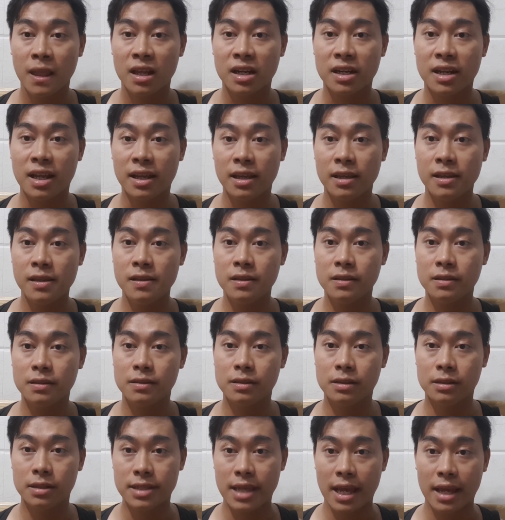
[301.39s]
để
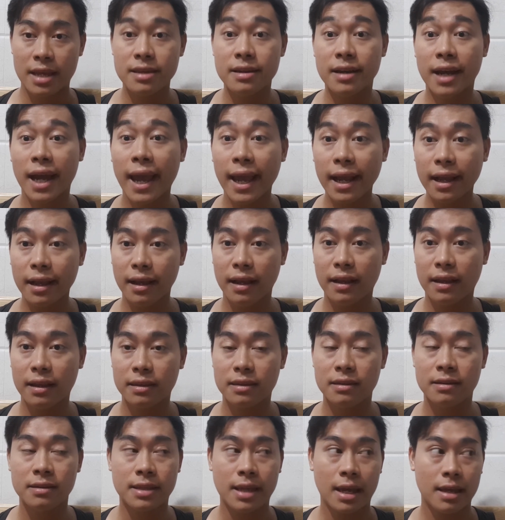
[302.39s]
vừa chạy vừa hát á
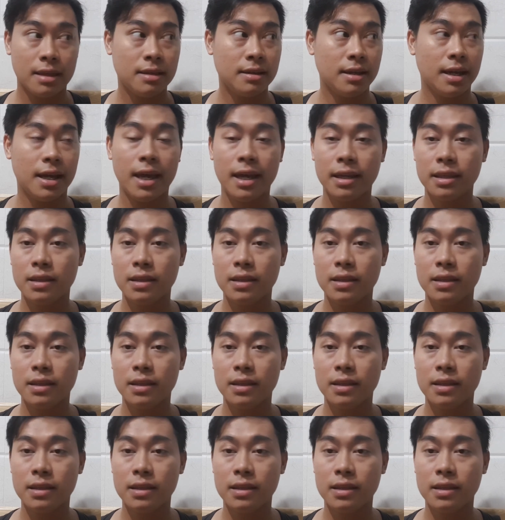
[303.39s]
vừa chạy vừa hát